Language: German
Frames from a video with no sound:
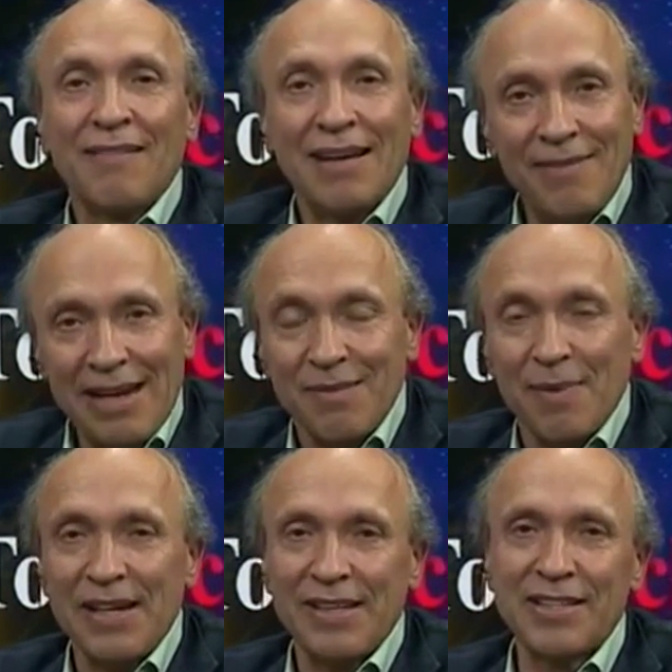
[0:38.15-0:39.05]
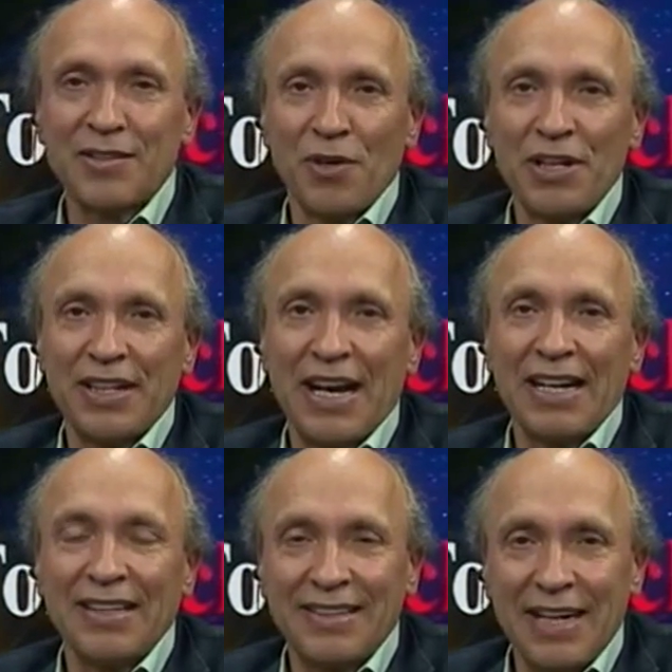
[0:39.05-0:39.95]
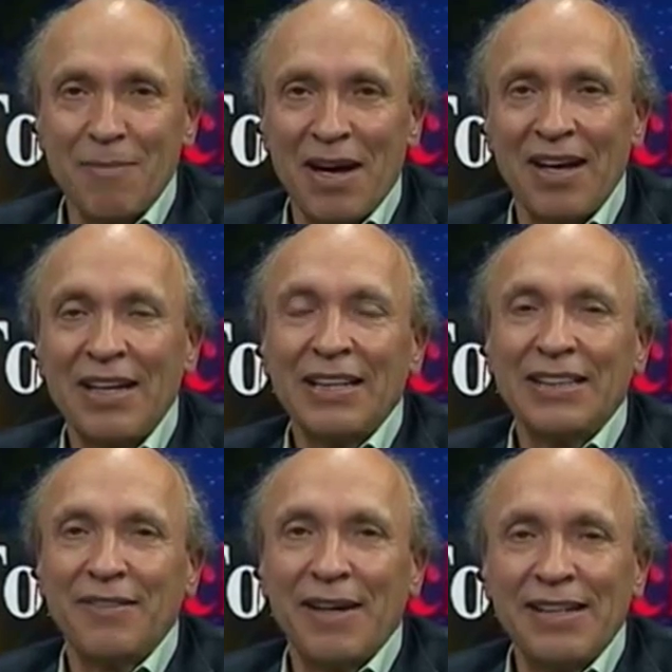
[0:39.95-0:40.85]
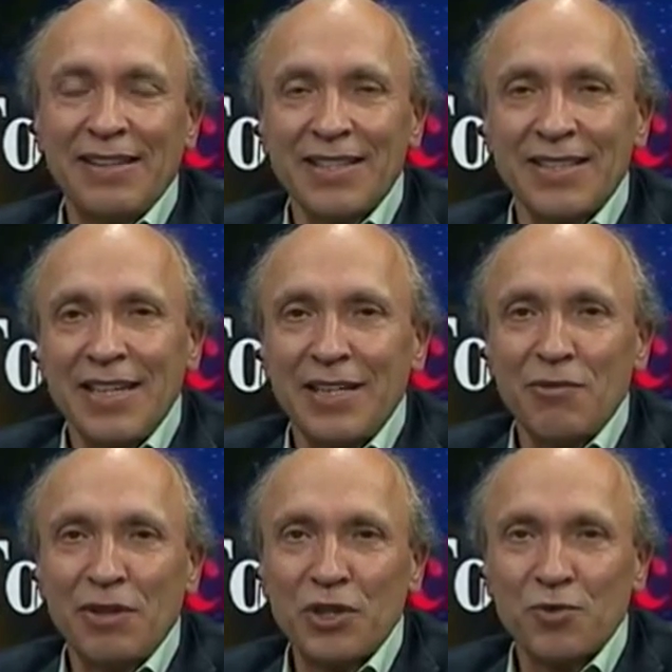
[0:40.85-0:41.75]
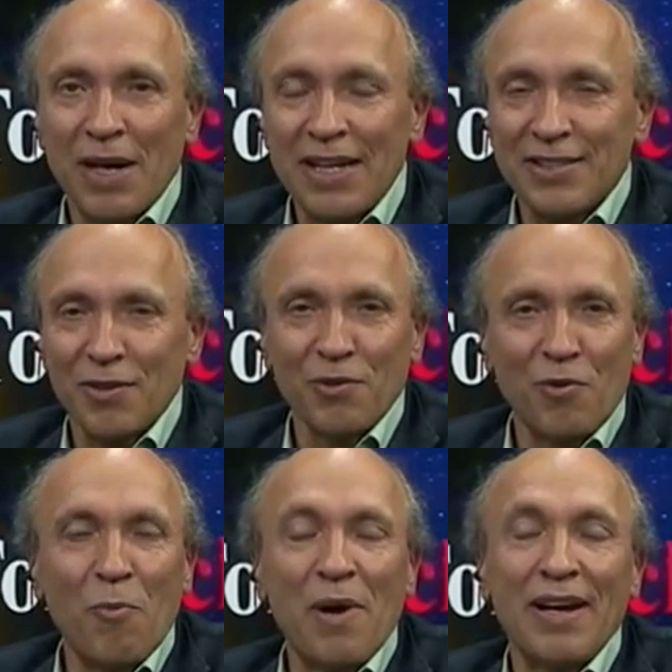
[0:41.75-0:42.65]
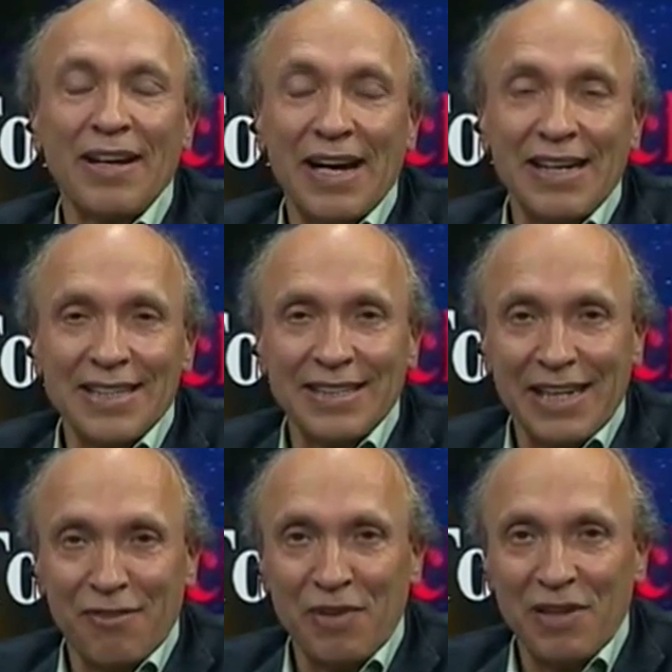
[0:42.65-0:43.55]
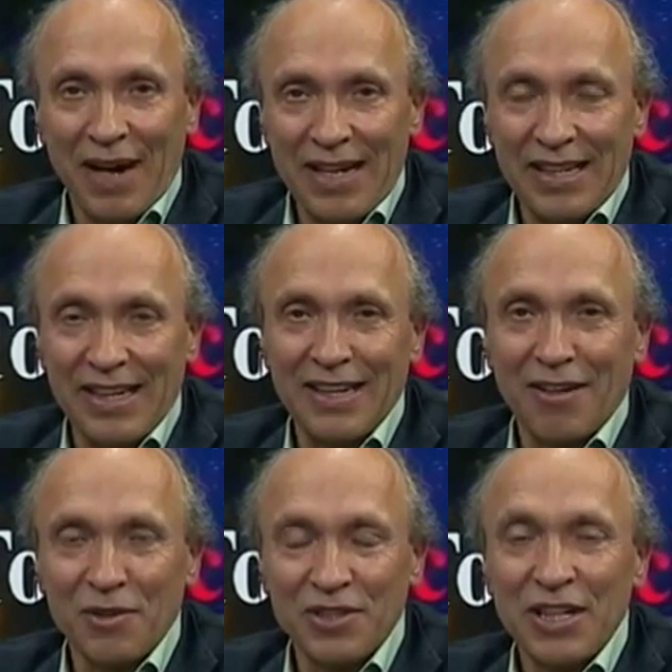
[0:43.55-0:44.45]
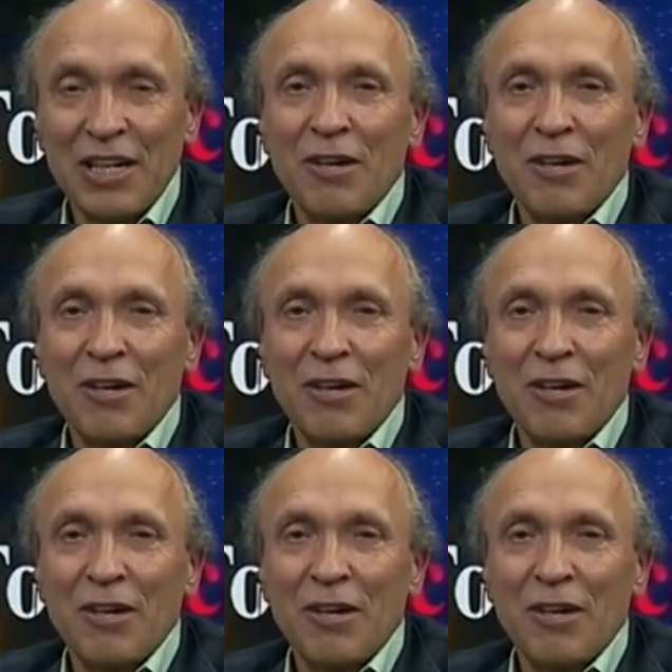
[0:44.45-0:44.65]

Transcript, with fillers: Weil weltweit ist heute ein Thema. Die Welt ist nicht nur die Schweiz, Europa, nein, es geht viel weiter hinaus.